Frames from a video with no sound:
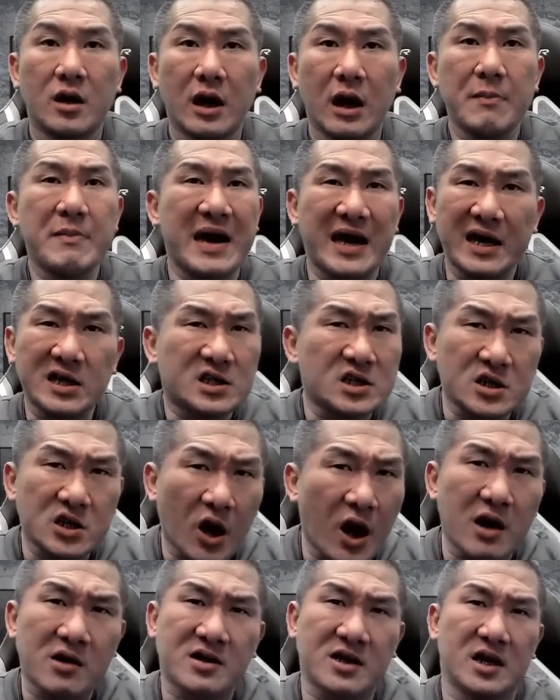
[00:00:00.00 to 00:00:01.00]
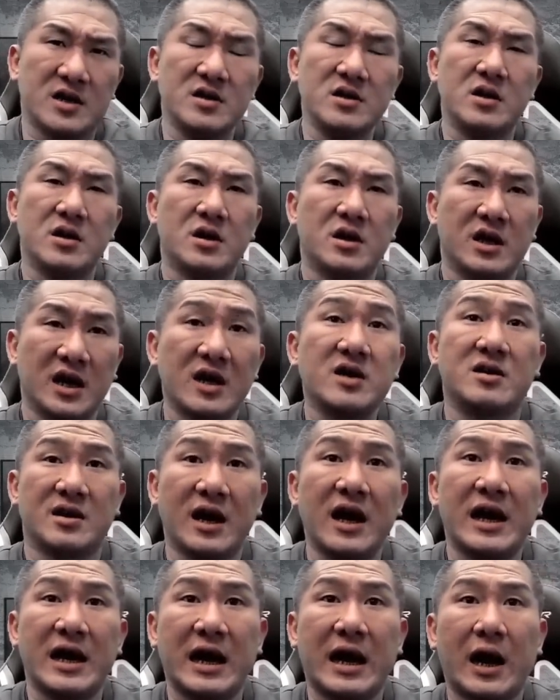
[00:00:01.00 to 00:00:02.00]
啊，每一次都要跟，也很
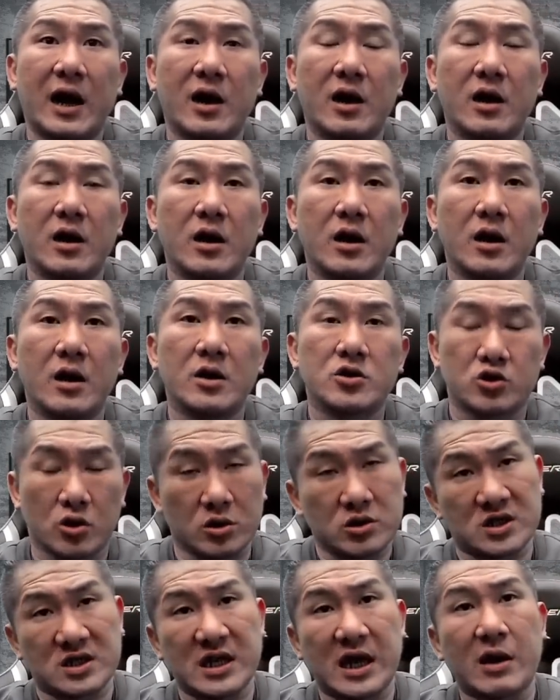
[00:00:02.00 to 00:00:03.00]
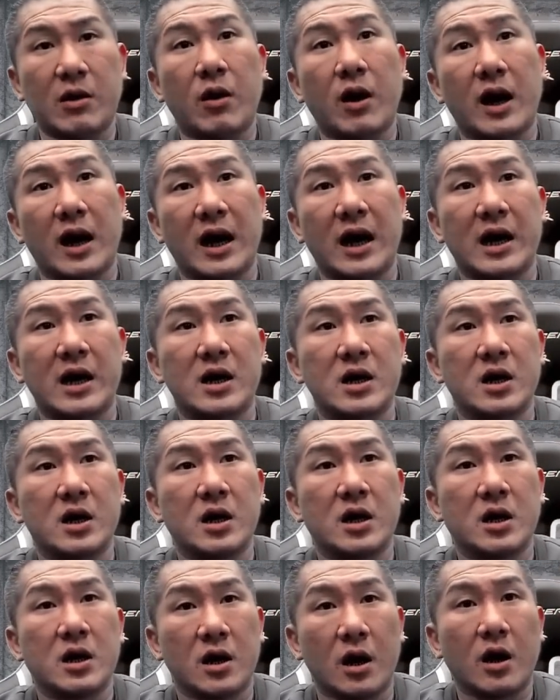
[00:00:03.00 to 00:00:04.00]
累啦。说实在话了，
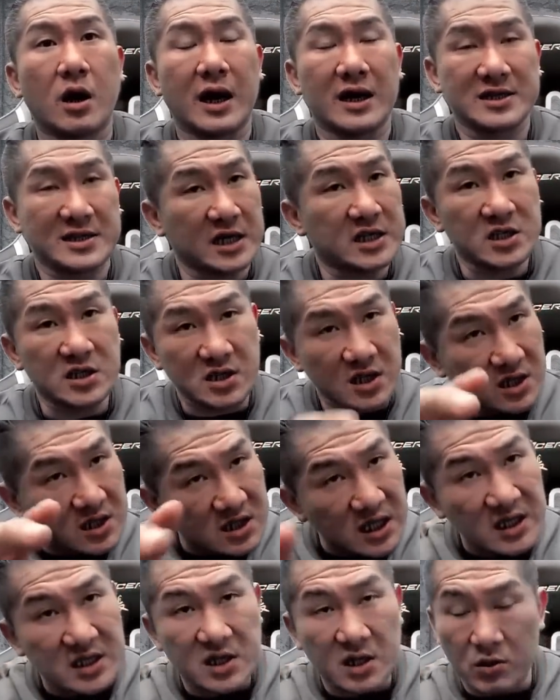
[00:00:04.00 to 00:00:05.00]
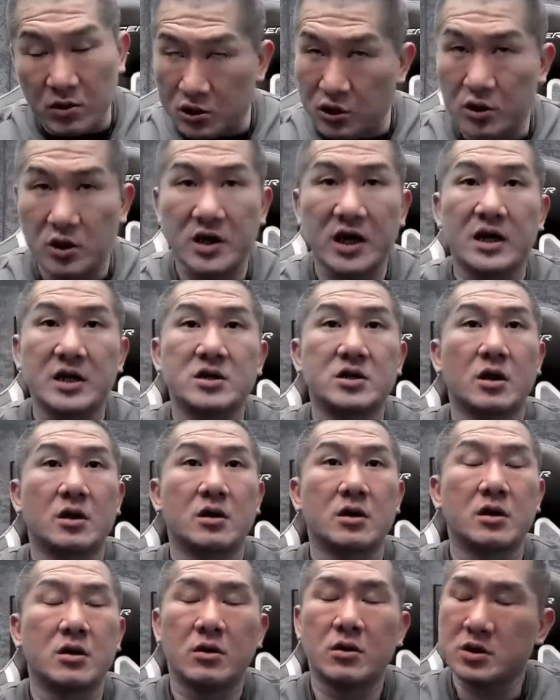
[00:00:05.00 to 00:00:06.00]
哦，啊，这次这个地震，我觉得严重。
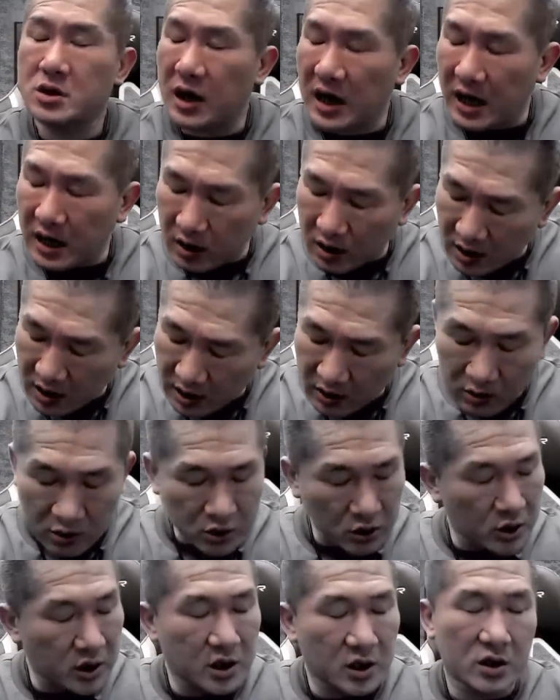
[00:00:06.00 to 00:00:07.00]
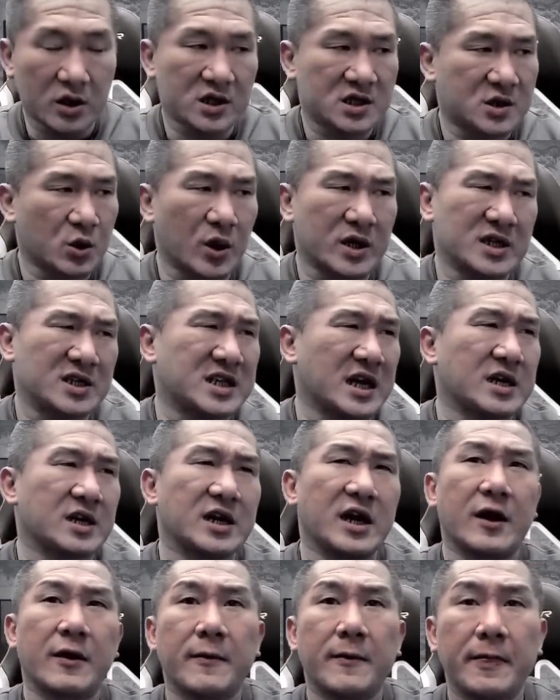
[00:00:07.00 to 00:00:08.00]
我说好，好，我昨天跟快递商
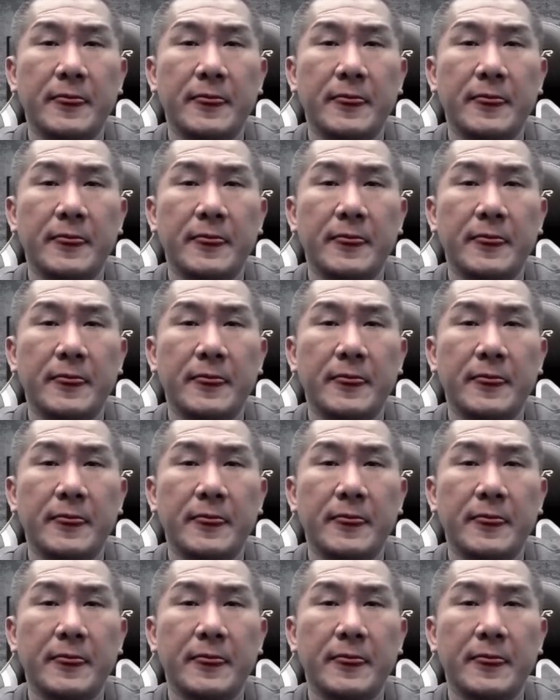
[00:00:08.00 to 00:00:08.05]
量，